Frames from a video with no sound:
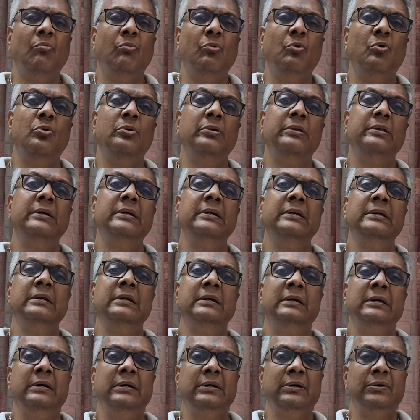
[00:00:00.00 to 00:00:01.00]
மோர் தென்
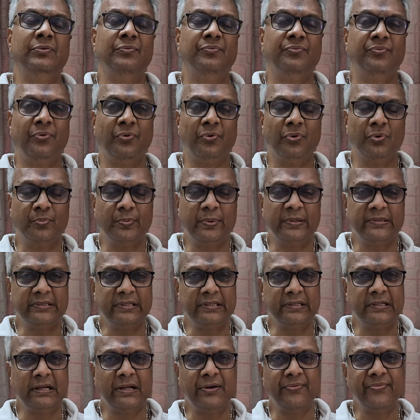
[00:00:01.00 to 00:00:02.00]
ஃபோர்
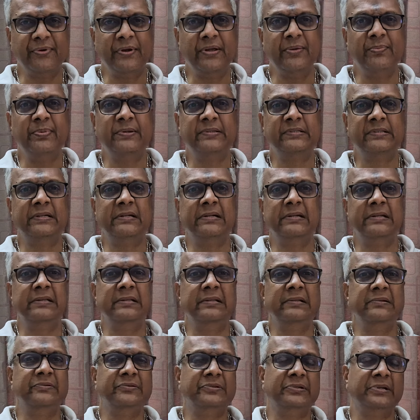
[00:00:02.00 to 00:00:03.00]
பர்சன்ட் ஆர் ஃபைவ் பர்சன்ட்
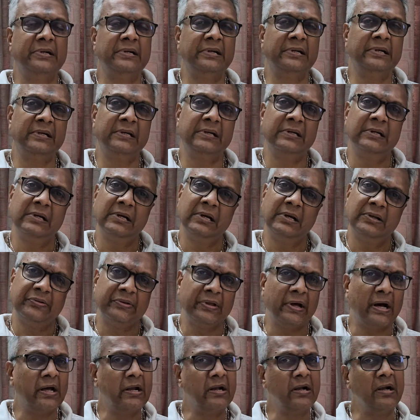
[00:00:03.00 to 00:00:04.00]
இருந்ததுன்னு வச்சுங்களேன்
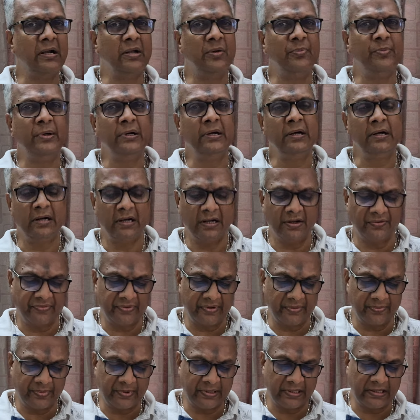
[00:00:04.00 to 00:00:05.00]
தாராளமாக
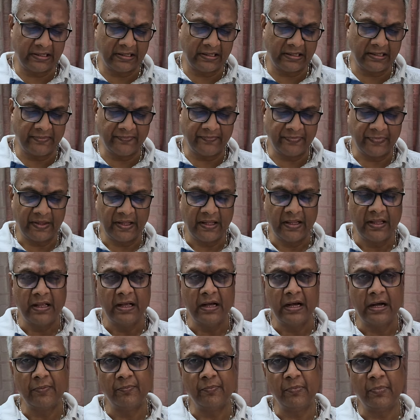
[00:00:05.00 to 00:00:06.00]
ஆஃபர் பண்ணலாம்
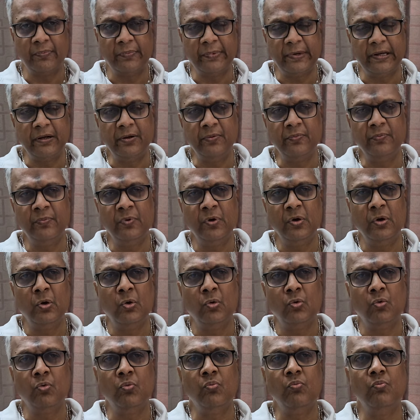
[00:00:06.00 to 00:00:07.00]
மேலும்
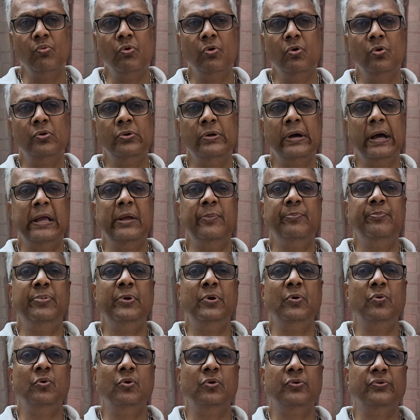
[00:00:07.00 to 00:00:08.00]
ஒம்பது
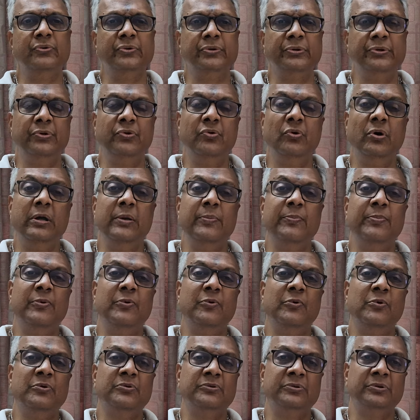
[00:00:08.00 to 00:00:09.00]
ஐபிஓஸ் நியூ
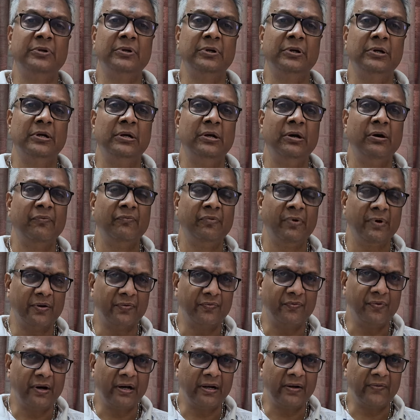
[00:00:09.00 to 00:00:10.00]
ஐபிஓஸ்
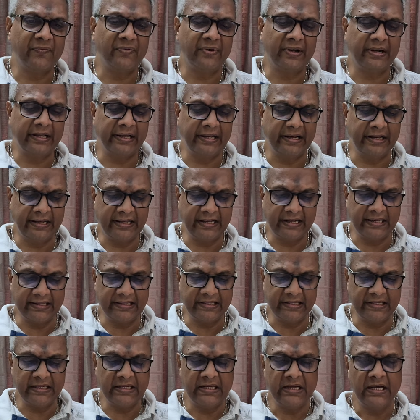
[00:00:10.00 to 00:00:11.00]
வரும் வாரம் வர
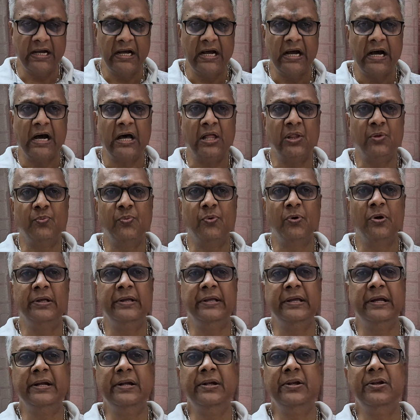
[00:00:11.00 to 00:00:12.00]
இருக்கிறது அதுபோல்
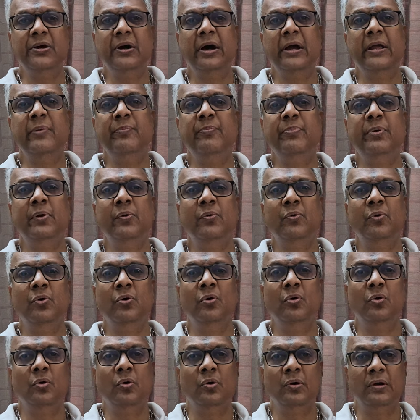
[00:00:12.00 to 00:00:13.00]
எட்டு ஐபிஓ
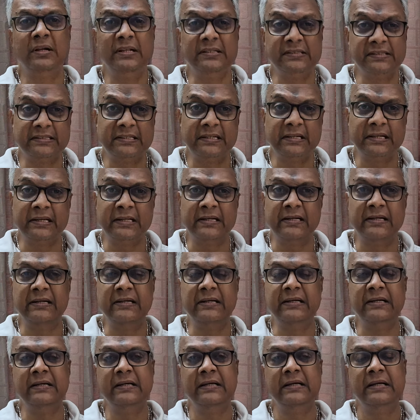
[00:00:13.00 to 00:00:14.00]
லிஸ்டிங்
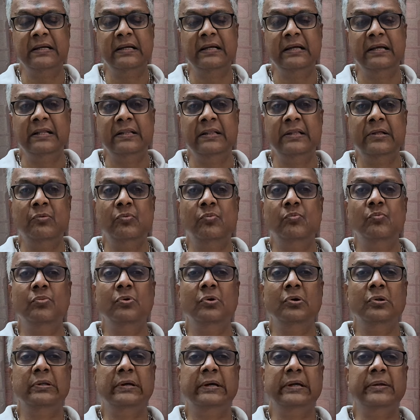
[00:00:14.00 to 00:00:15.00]
இருக்குது இந்த
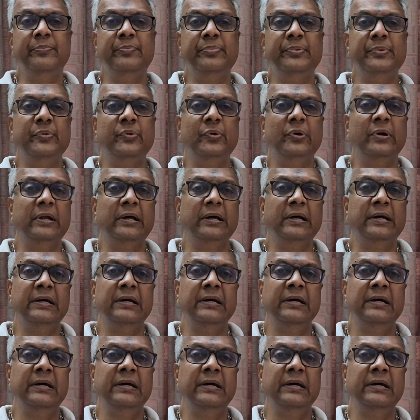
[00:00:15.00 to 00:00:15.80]
ஒம்பது ஐபிஓவில்